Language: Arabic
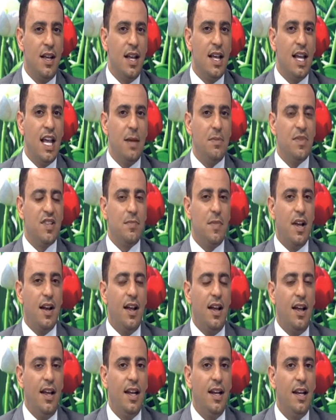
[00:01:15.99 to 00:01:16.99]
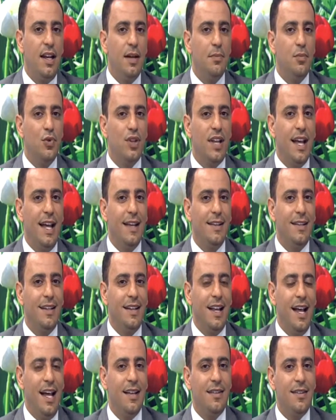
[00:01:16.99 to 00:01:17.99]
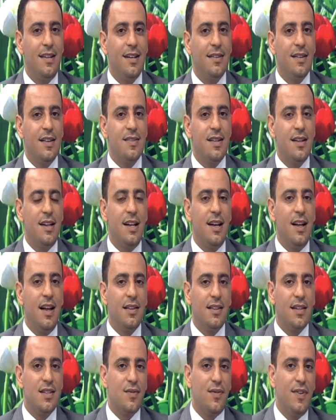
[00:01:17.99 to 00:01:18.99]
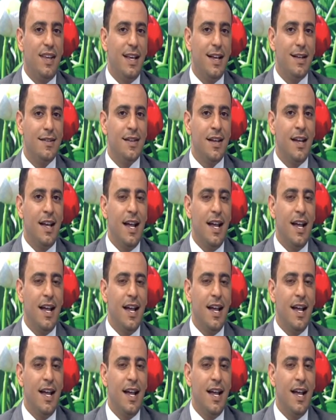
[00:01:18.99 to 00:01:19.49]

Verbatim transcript: خمس مراحل متعددة حتى تصل إلى التصفيات